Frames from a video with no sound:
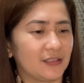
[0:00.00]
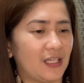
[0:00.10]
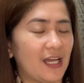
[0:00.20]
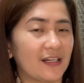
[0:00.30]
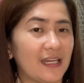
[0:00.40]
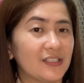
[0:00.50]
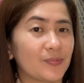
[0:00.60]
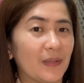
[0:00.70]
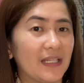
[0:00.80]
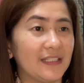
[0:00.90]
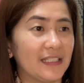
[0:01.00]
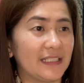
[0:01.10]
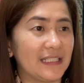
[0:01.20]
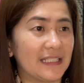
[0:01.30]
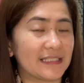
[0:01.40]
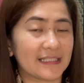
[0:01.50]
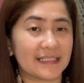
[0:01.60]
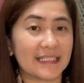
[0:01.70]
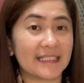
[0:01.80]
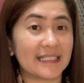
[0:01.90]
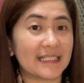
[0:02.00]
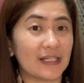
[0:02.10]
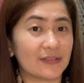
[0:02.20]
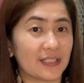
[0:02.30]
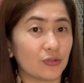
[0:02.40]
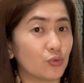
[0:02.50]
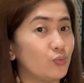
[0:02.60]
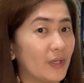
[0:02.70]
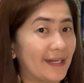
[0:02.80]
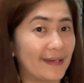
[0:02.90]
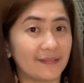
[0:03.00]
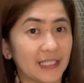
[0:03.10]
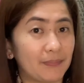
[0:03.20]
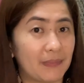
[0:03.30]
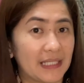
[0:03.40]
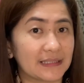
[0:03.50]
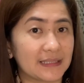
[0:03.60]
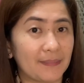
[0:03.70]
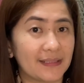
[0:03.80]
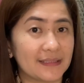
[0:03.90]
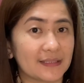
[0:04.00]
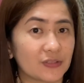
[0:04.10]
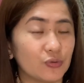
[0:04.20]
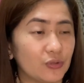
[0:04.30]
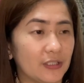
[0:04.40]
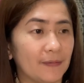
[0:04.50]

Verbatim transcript: Ang range pala niyan is 60,000 to 100 plus, depende sa school.